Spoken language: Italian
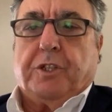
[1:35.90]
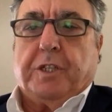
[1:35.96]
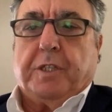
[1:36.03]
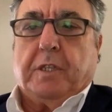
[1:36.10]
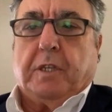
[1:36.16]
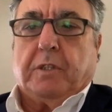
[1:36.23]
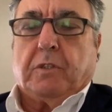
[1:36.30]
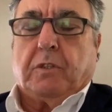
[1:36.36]
eh,
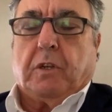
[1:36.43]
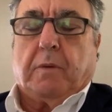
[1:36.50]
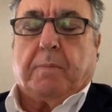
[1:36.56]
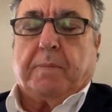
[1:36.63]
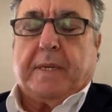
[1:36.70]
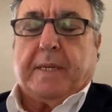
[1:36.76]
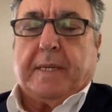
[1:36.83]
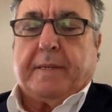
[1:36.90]
di
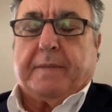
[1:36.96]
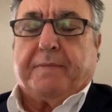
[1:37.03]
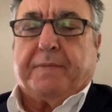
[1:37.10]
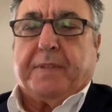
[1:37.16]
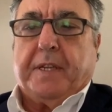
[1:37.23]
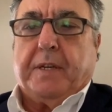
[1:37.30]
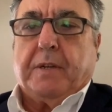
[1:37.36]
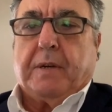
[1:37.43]
ottobre
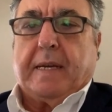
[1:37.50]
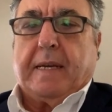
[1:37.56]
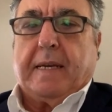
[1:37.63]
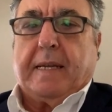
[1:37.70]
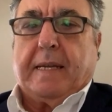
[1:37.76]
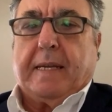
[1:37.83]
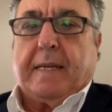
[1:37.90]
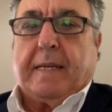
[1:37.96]
fino
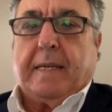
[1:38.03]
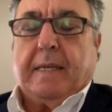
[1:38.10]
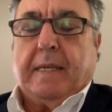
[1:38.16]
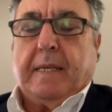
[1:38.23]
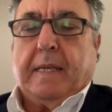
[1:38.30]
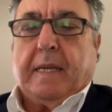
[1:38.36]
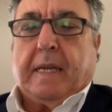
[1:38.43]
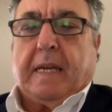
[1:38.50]
al,
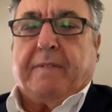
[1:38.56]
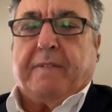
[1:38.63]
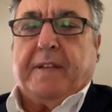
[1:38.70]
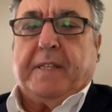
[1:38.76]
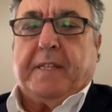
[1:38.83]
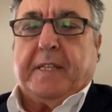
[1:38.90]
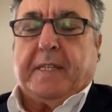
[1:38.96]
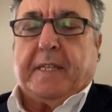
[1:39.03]
al
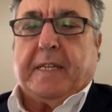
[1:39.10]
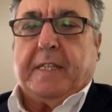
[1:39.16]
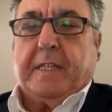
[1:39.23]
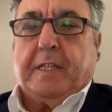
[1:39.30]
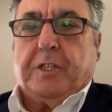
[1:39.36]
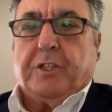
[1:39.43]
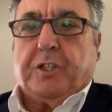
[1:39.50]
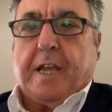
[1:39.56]
23
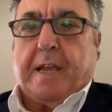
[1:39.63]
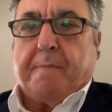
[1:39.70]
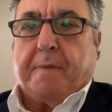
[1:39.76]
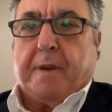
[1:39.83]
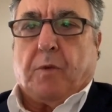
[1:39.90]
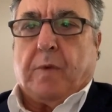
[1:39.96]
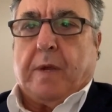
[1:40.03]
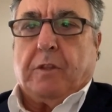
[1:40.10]
di
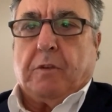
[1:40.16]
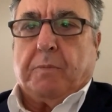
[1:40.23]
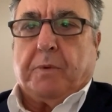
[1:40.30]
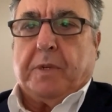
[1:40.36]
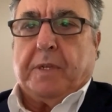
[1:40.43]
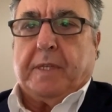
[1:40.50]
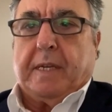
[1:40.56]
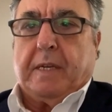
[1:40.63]
dicembre, quando
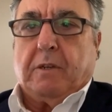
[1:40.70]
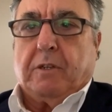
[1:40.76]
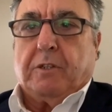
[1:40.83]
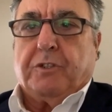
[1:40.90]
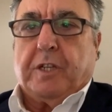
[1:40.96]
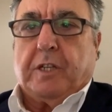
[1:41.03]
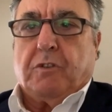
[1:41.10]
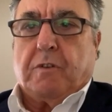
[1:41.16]
poi
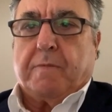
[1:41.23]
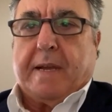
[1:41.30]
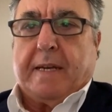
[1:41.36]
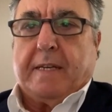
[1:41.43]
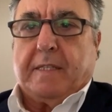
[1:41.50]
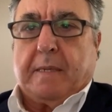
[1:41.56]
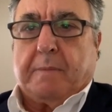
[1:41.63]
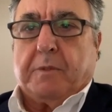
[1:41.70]
dall'oggi al
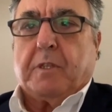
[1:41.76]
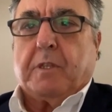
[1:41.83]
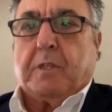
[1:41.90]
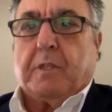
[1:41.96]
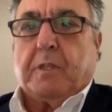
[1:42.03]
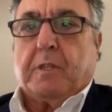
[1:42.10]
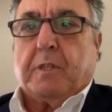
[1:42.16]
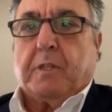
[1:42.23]
domani siamo
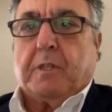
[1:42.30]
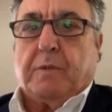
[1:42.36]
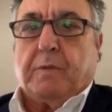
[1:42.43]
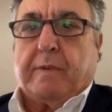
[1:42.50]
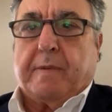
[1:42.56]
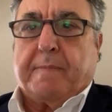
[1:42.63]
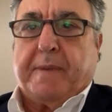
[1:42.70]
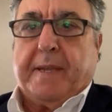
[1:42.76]
stati chiusi
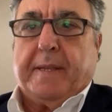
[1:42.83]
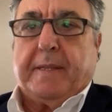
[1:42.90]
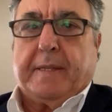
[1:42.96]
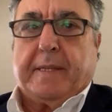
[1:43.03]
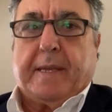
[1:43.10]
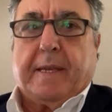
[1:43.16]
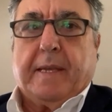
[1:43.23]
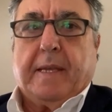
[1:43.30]

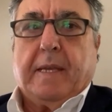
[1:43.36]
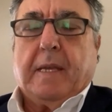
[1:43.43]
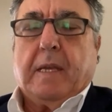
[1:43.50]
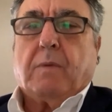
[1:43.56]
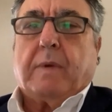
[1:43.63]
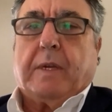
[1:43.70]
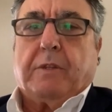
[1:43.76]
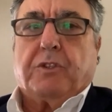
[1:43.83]
nuovamente,
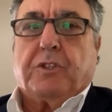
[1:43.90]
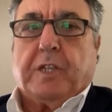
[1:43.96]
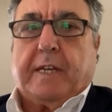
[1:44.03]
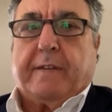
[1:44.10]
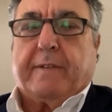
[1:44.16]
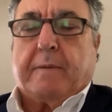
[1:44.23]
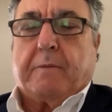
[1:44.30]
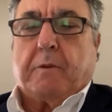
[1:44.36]
quando ci
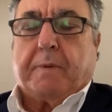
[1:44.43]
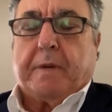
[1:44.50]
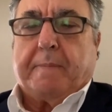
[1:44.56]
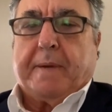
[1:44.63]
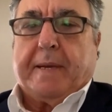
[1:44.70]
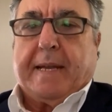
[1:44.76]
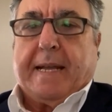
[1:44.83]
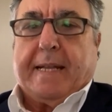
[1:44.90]
eravamo
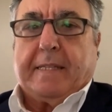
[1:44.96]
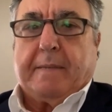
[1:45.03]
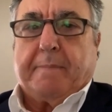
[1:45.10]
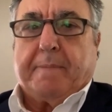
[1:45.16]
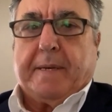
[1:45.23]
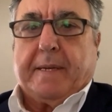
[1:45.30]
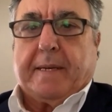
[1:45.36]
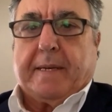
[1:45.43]
preparati
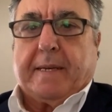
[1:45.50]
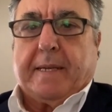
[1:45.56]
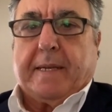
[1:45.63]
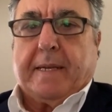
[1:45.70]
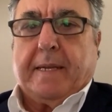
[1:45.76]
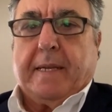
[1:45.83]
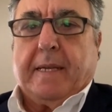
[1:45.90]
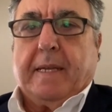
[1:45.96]
per
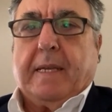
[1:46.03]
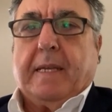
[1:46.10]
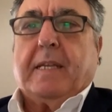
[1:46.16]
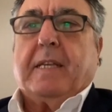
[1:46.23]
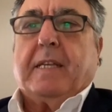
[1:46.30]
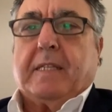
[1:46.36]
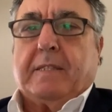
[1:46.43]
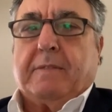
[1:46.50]
eh,
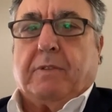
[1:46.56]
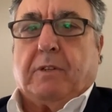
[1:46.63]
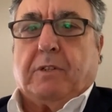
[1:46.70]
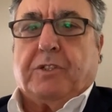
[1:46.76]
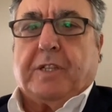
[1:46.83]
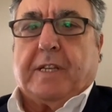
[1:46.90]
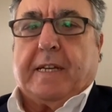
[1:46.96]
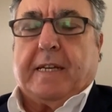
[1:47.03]
eh,
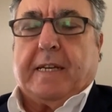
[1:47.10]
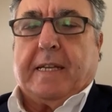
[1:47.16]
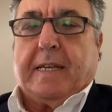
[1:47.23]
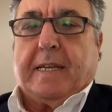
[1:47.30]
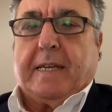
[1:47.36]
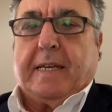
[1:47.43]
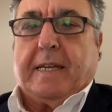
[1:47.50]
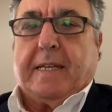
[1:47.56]
svolgere
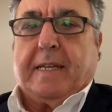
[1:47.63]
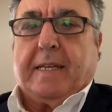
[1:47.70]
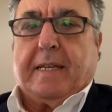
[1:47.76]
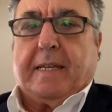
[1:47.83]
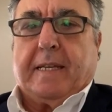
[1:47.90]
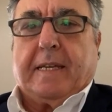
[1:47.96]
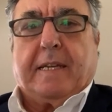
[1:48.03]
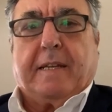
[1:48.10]
le,
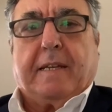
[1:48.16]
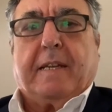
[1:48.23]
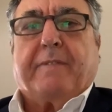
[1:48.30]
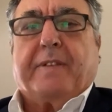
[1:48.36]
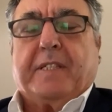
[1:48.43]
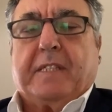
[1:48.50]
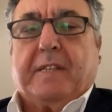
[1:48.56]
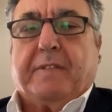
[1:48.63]
le,
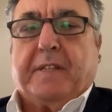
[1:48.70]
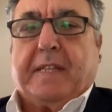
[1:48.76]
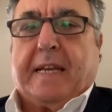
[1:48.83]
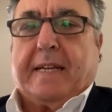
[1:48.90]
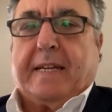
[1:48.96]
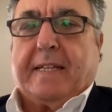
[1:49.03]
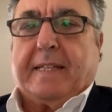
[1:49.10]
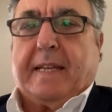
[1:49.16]
le,
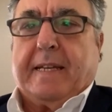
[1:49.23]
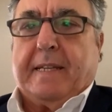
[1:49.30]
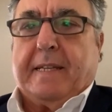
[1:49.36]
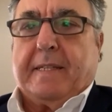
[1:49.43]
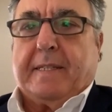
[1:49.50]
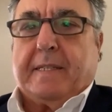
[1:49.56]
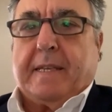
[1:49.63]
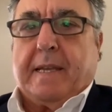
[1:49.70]
festività
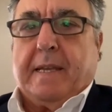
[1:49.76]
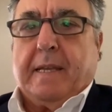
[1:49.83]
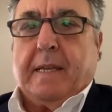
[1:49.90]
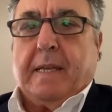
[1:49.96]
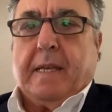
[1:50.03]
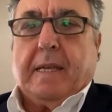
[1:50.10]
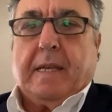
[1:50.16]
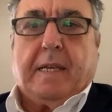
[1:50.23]
natalizie,
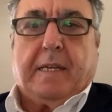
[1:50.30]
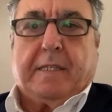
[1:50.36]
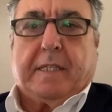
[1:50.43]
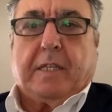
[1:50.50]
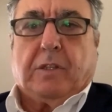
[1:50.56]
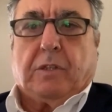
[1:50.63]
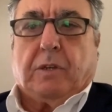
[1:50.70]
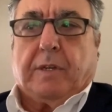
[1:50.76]
il
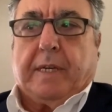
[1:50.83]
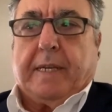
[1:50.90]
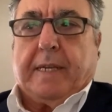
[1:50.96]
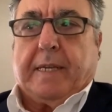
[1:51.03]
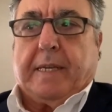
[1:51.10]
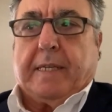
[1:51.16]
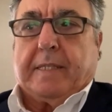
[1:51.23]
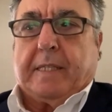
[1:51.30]

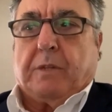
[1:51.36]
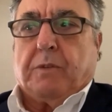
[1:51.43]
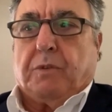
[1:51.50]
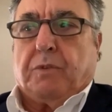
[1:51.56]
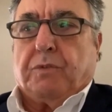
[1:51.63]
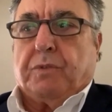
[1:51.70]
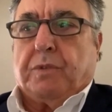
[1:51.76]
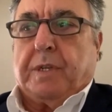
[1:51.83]
settore è stato
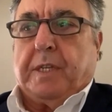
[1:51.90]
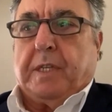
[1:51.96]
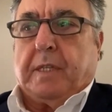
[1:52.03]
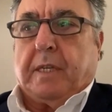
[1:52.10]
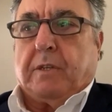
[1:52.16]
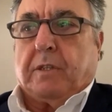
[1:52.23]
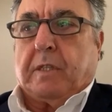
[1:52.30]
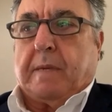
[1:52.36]
chiuso
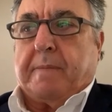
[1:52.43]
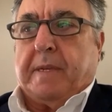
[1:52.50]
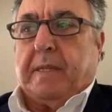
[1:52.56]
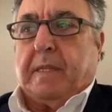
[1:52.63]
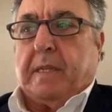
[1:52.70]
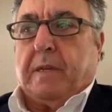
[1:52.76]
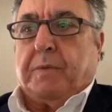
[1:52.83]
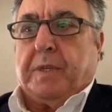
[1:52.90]

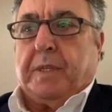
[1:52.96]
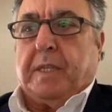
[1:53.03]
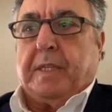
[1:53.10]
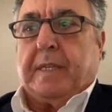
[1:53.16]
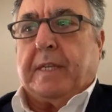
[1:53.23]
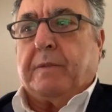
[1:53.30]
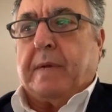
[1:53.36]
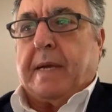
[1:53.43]
ininterrottamente quindi
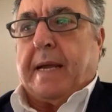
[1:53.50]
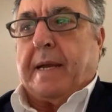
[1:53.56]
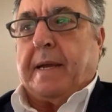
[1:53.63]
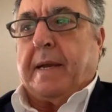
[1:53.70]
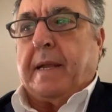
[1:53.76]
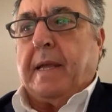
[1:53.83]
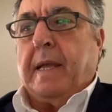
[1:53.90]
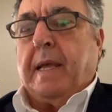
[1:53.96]
da due
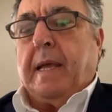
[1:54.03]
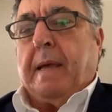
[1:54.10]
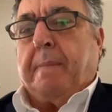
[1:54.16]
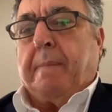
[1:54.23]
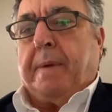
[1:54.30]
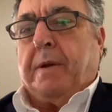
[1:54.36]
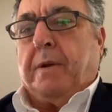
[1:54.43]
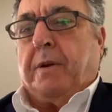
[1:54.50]
anni.
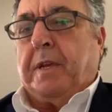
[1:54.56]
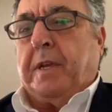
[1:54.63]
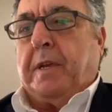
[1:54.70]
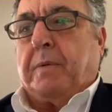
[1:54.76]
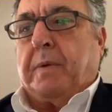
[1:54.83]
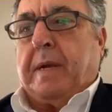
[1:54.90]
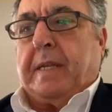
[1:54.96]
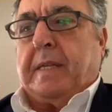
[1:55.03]
Per noi
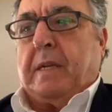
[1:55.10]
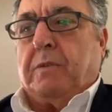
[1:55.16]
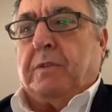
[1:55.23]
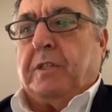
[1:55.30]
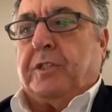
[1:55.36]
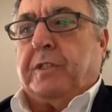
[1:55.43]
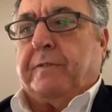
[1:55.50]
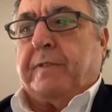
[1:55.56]
quella
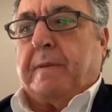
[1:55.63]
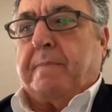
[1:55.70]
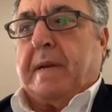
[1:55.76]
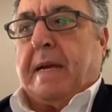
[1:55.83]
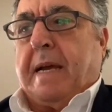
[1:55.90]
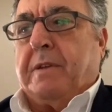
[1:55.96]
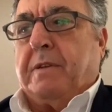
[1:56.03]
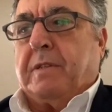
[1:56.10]
dell'11
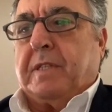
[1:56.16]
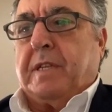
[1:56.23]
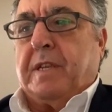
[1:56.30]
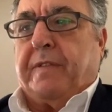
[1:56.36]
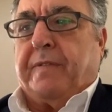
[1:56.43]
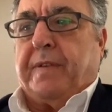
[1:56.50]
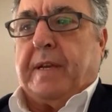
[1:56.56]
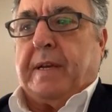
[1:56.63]
febbraio
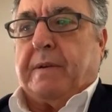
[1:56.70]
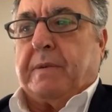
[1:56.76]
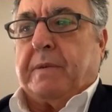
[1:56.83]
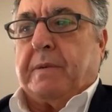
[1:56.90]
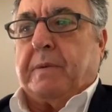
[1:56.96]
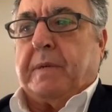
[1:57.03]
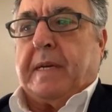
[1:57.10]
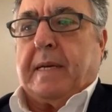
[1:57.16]
significa
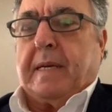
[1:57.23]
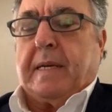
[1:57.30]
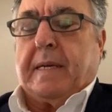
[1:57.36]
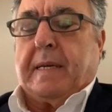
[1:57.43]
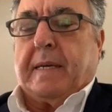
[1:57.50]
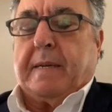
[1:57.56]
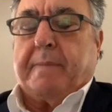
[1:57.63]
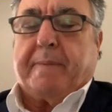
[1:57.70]

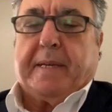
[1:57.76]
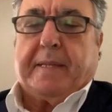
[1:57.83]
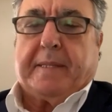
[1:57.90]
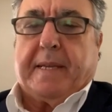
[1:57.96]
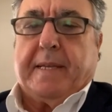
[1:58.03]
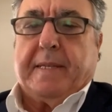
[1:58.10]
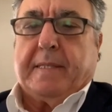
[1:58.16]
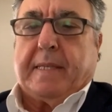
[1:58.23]
una
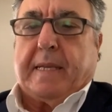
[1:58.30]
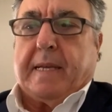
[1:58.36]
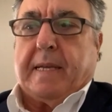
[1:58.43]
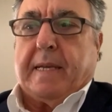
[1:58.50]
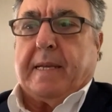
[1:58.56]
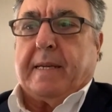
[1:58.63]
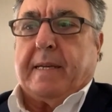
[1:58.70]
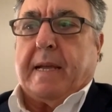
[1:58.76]
ripartenza
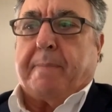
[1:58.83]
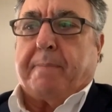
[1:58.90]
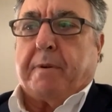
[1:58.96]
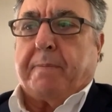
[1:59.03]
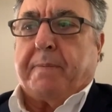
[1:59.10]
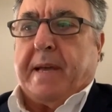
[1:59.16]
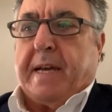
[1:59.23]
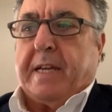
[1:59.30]
e
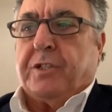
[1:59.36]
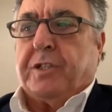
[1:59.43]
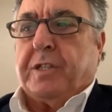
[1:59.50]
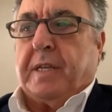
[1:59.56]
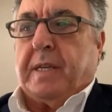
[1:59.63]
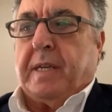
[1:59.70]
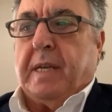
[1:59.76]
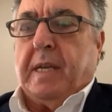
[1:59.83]

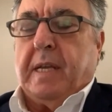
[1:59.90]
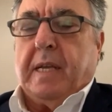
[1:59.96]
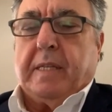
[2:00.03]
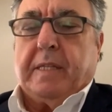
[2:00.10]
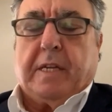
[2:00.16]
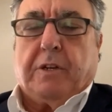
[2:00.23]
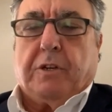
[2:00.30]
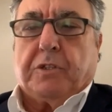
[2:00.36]
riappropriarci
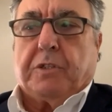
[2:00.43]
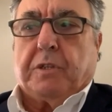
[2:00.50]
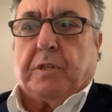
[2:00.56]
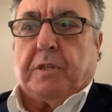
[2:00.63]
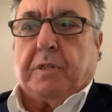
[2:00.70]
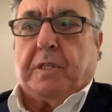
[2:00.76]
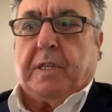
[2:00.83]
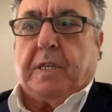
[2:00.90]
del
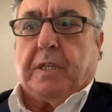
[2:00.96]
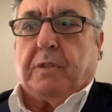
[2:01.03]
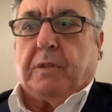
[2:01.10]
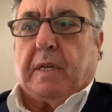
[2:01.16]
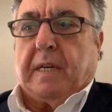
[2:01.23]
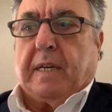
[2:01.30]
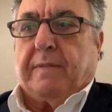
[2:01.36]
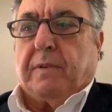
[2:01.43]
nostro
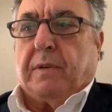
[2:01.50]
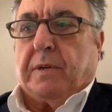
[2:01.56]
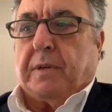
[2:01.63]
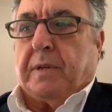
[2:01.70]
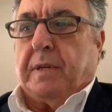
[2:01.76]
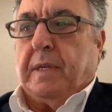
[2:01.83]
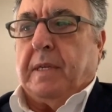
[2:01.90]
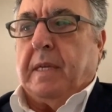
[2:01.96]
diritto al
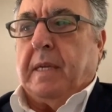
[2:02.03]
lavoro.